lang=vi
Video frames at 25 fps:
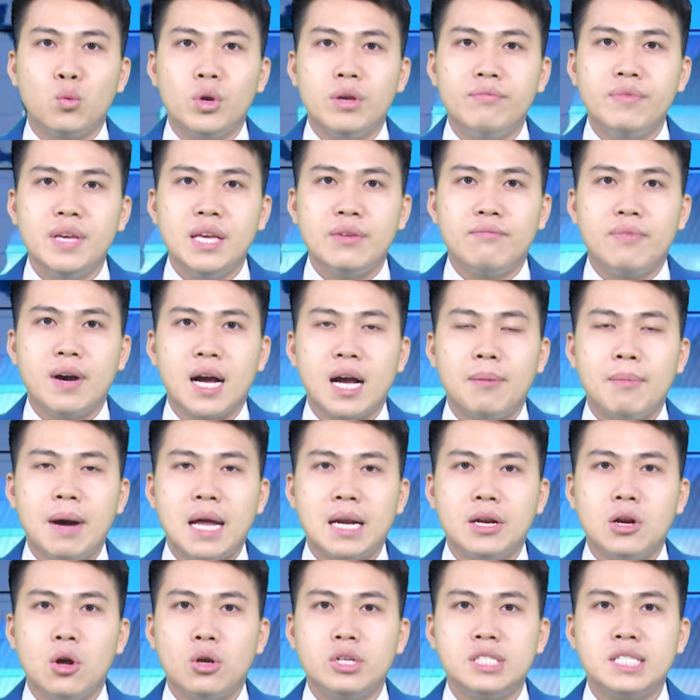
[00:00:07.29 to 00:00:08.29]
quý vị và các
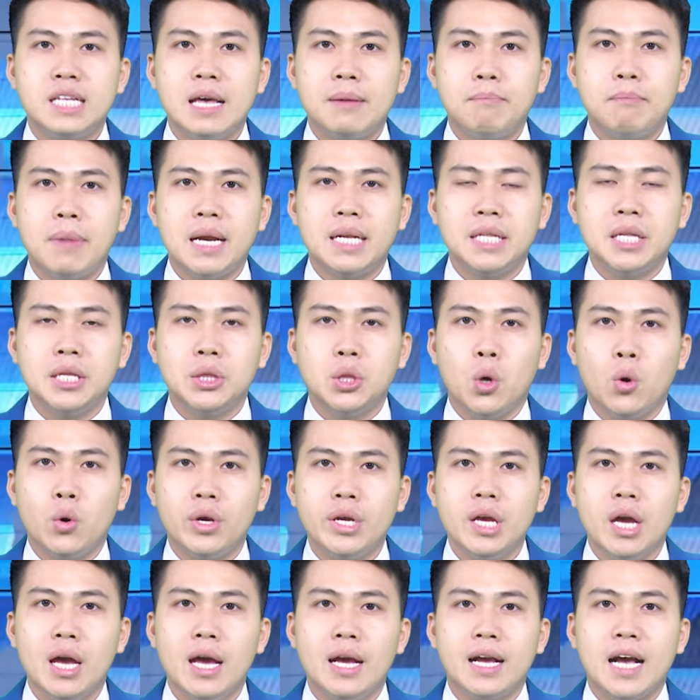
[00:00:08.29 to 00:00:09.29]
bạn đón xem bản tin tối